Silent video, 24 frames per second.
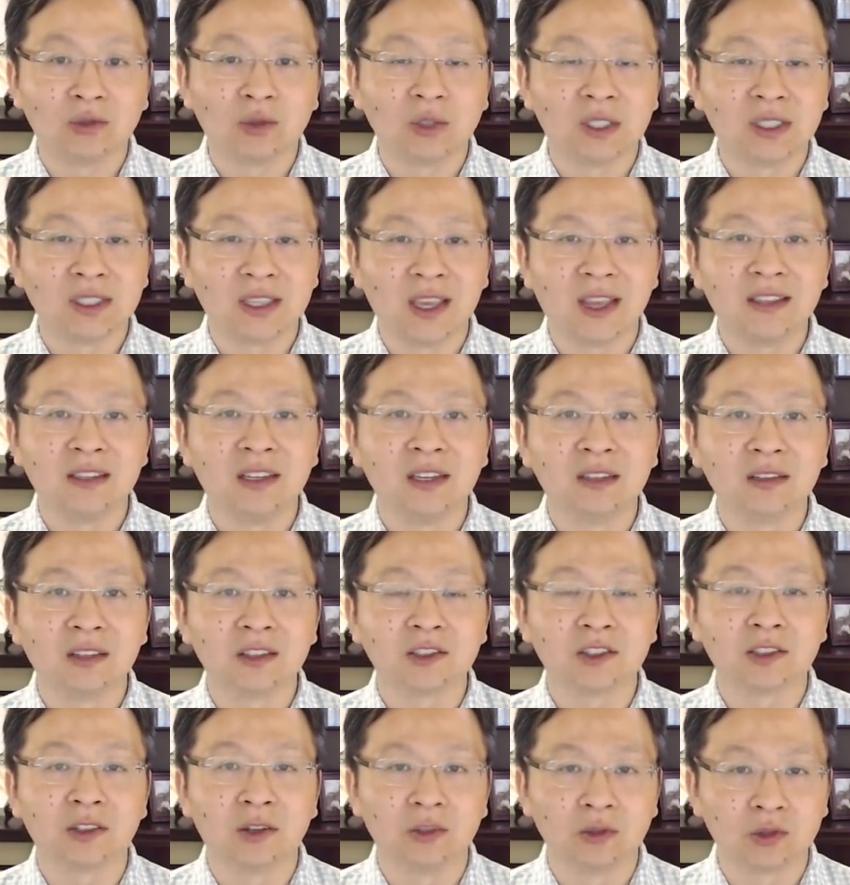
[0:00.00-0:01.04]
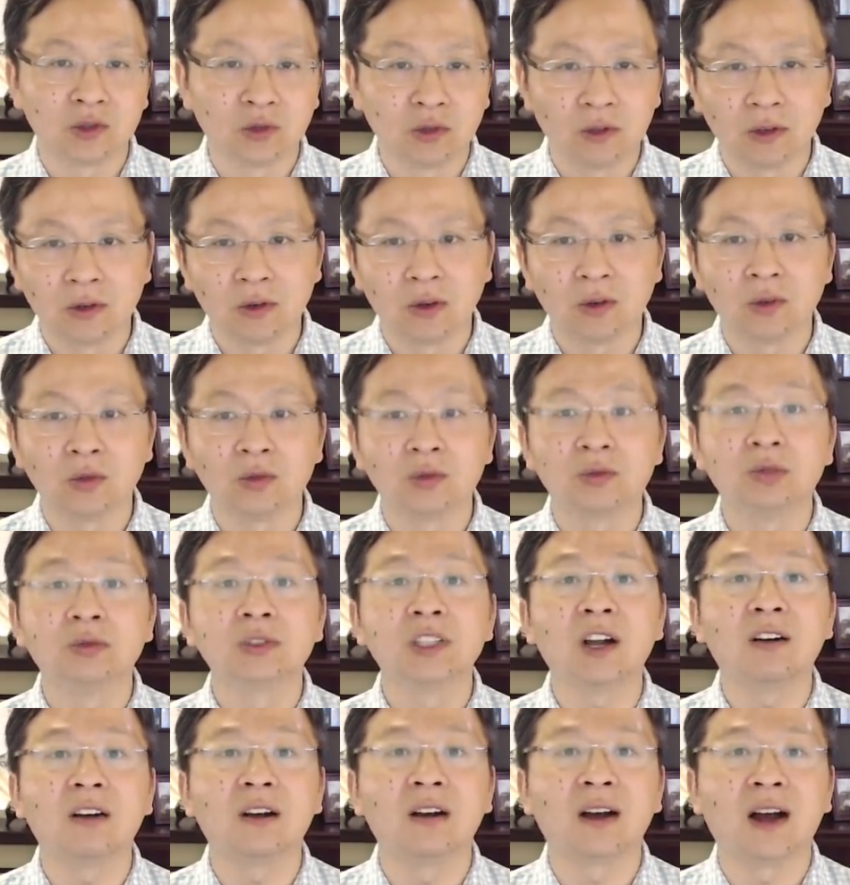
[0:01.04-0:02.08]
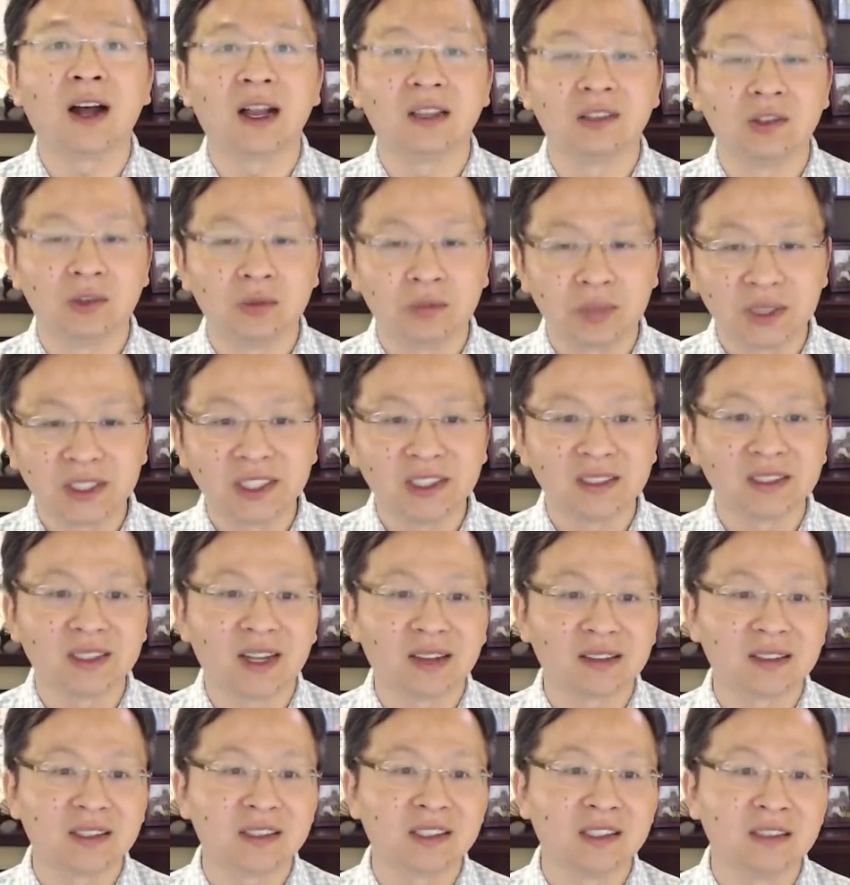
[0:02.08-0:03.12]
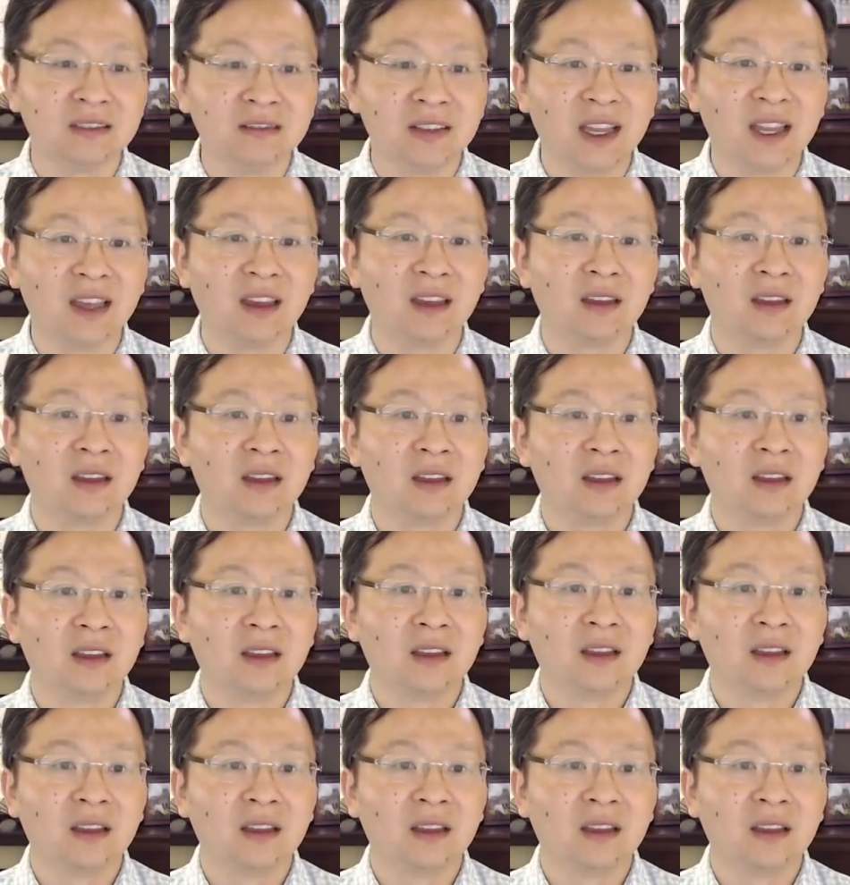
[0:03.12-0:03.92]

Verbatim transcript: 诺年轻的时候做过糊涂事儿啊，有不正当的行为。